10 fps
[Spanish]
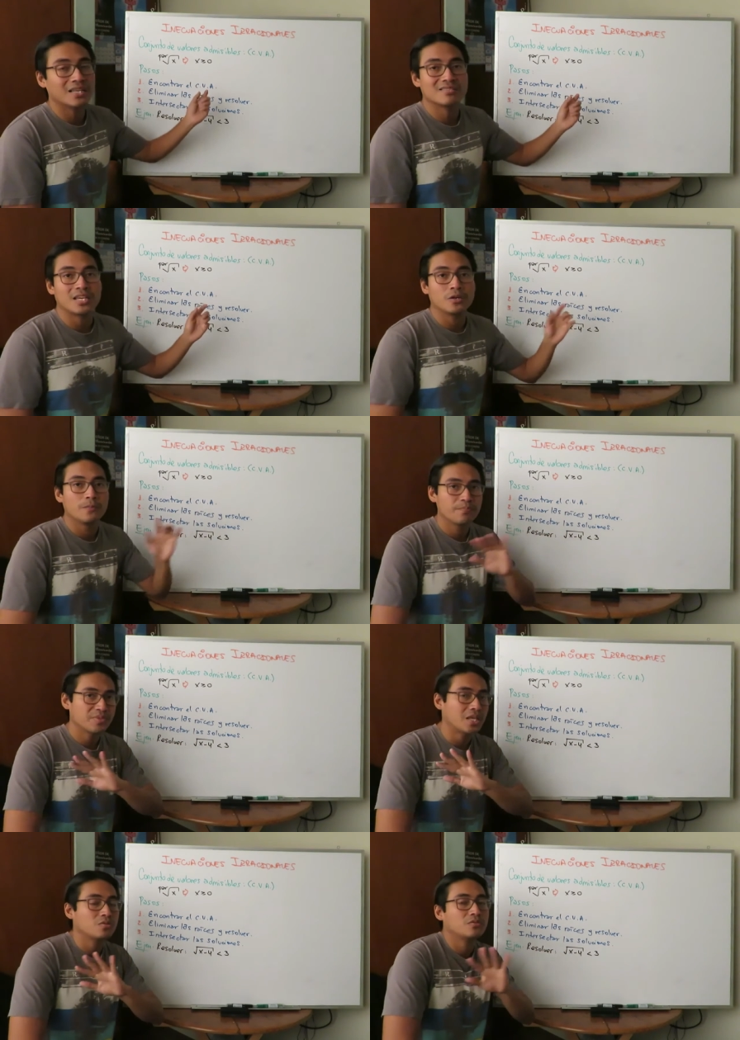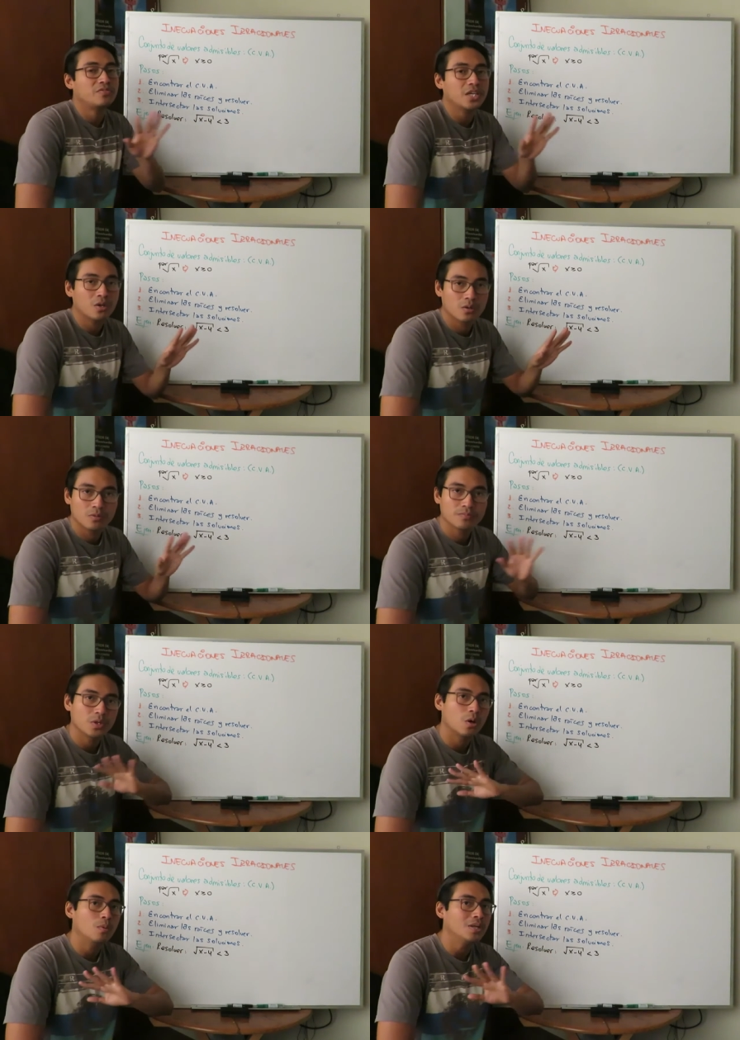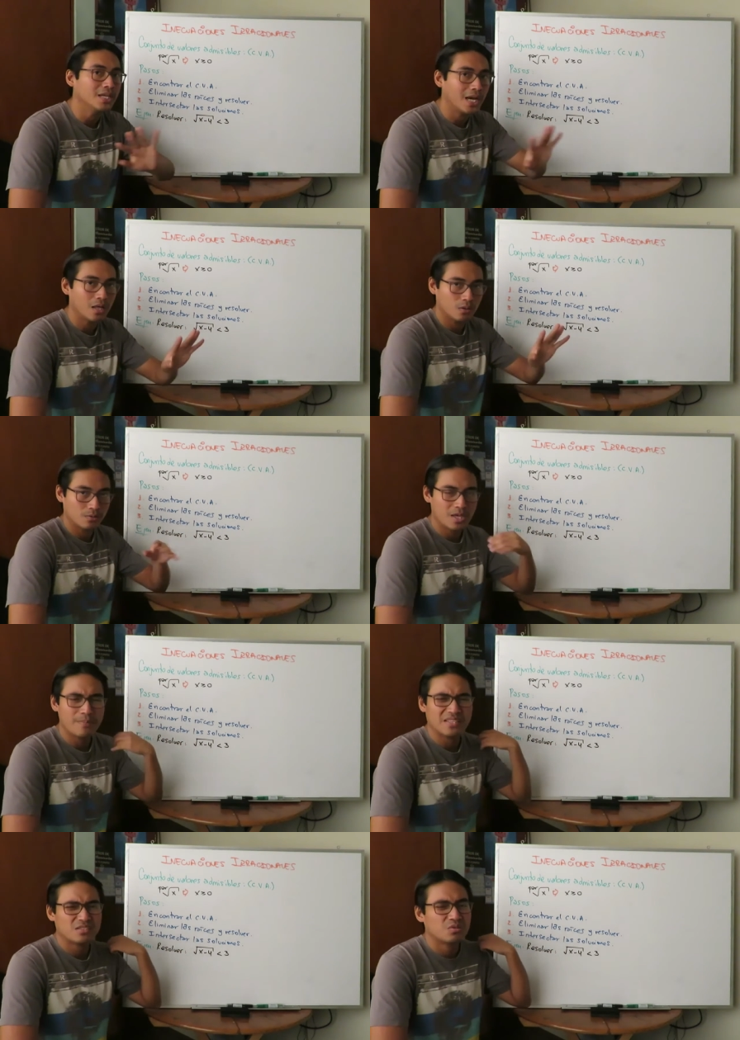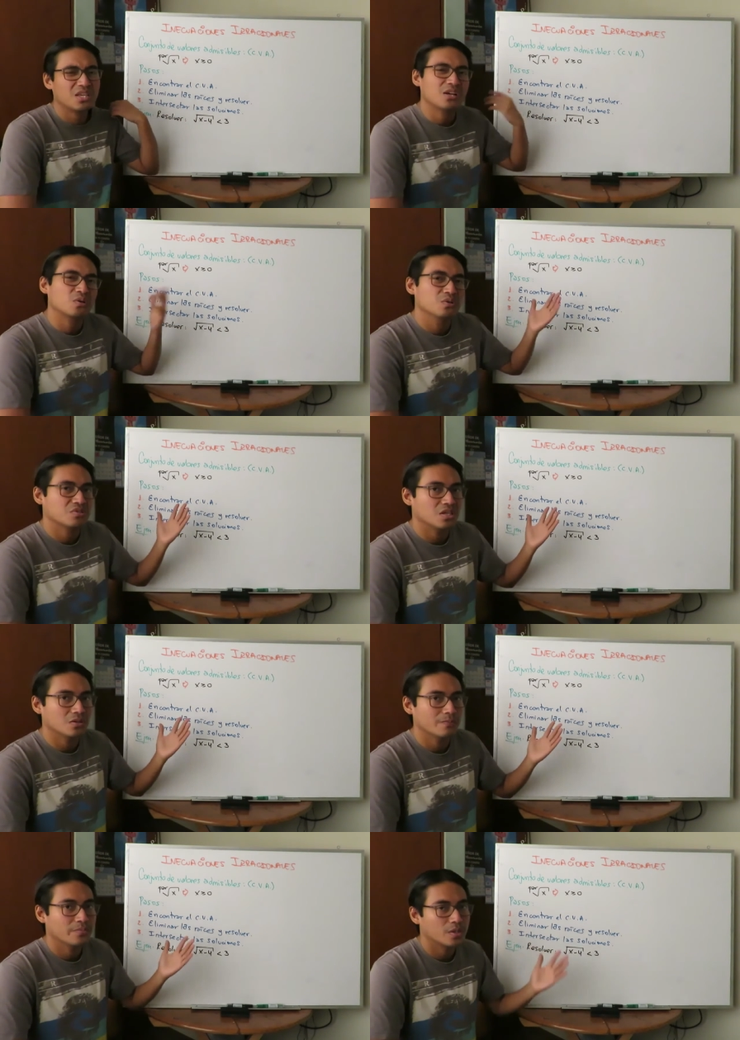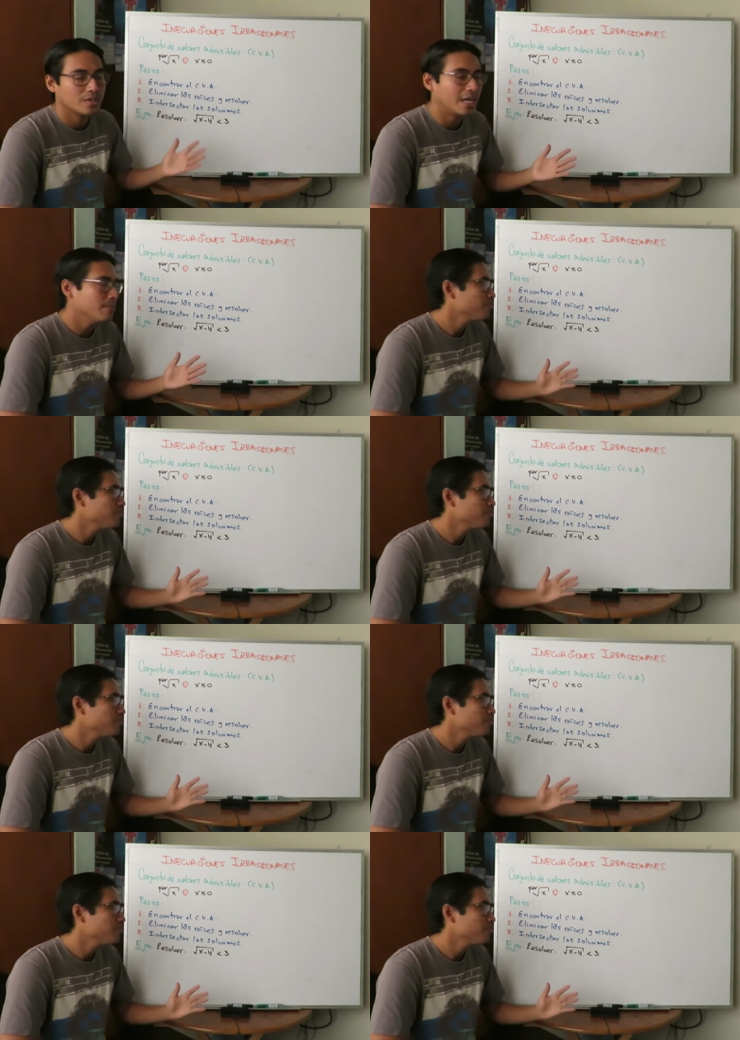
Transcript: que cero. Eso es fijo, obligado. Es más, esto ya es conocido, ¿ok?